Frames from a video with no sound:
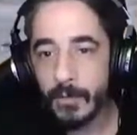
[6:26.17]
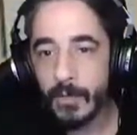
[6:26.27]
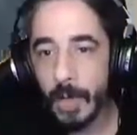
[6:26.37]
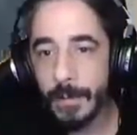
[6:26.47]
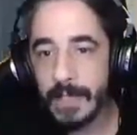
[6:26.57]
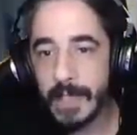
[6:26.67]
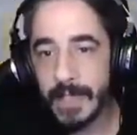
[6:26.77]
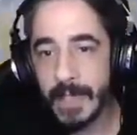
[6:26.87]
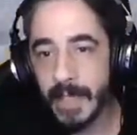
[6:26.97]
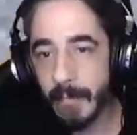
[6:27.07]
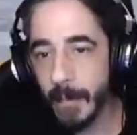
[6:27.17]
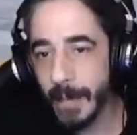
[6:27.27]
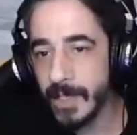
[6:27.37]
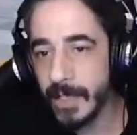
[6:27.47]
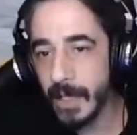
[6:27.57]
Evet şu an biraz
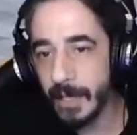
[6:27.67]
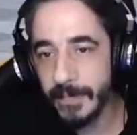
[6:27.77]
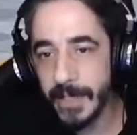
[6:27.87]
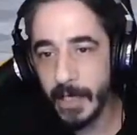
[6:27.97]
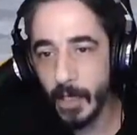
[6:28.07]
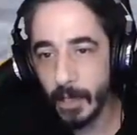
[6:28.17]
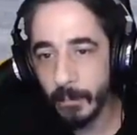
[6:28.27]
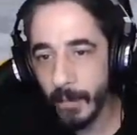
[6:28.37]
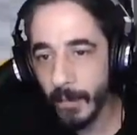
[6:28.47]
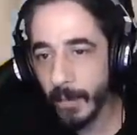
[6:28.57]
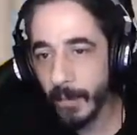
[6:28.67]
hareketlenme başladı. Geliyorum.